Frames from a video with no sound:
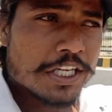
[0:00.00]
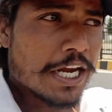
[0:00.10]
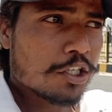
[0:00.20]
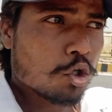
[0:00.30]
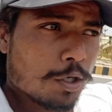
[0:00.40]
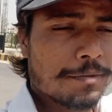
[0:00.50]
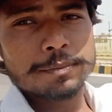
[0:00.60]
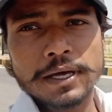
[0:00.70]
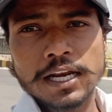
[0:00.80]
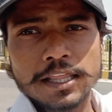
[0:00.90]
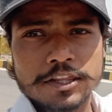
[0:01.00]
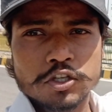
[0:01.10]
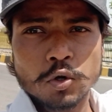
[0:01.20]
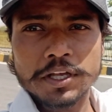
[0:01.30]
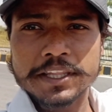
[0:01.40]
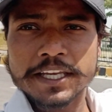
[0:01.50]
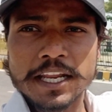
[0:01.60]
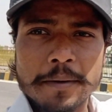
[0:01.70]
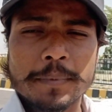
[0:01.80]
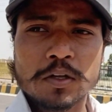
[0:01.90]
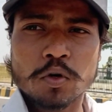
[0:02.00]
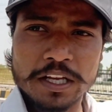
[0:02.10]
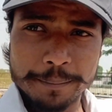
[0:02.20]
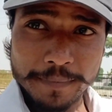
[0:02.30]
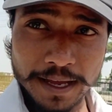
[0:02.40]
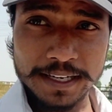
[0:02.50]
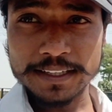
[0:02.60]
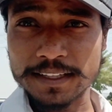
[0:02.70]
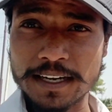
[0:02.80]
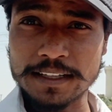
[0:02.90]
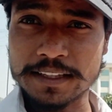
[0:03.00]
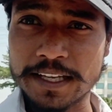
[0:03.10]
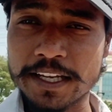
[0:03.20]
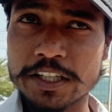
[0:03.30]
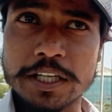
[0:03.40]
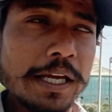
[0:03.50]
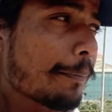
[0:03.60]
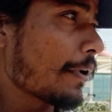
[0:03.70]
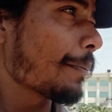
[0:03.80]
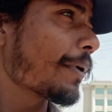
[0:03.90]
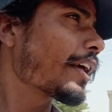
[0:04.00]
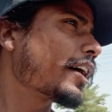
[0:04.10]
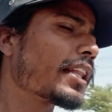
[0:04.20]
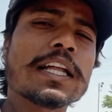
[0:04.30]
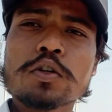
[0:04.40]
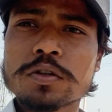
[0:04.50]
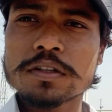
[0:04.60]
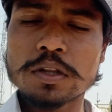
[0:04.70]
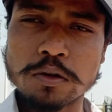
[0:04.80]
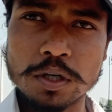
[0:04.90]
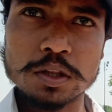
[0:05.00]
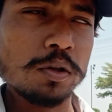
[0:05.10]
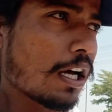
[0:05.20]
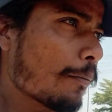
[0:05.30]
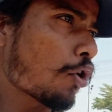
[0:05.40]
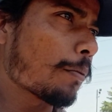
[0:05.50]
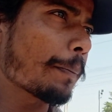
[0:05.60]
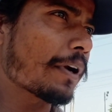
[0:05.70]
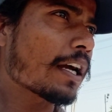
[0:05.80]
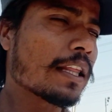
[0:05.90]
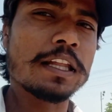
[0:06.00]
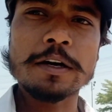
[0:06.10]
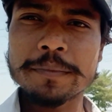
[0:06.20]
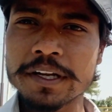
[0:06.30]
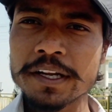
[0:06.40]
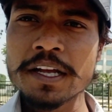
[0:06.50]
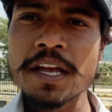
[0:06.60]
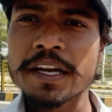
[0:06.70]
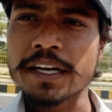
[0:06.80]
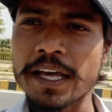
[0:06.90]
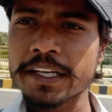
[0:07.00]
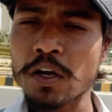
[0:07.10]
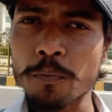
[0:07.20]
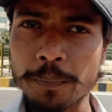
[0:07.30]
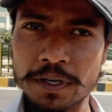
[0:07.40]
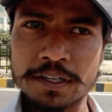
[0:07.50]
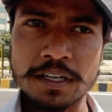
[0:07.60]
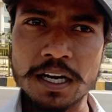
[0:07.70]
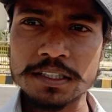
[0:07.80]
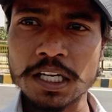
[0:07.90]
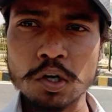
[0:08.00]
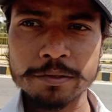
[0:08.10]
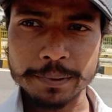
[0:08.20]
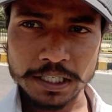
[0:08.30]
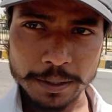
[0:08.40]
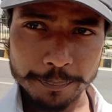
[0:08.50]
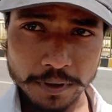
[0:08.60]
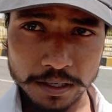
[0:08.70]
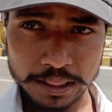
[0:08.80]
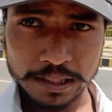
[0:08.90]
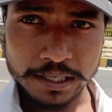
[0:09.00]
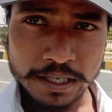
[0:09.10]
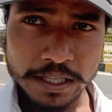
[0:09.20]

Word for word: यह है टूलिप्स पैलेस जो कि दिखने में बिल्कुल एक महल की तरह लगता है ये अपने पड़ेगा ये साउथ सॉरी तो शाम रोड पर पड़ेगा हिसार में नहर के ऊपर आधार हॉस्पिटल के पास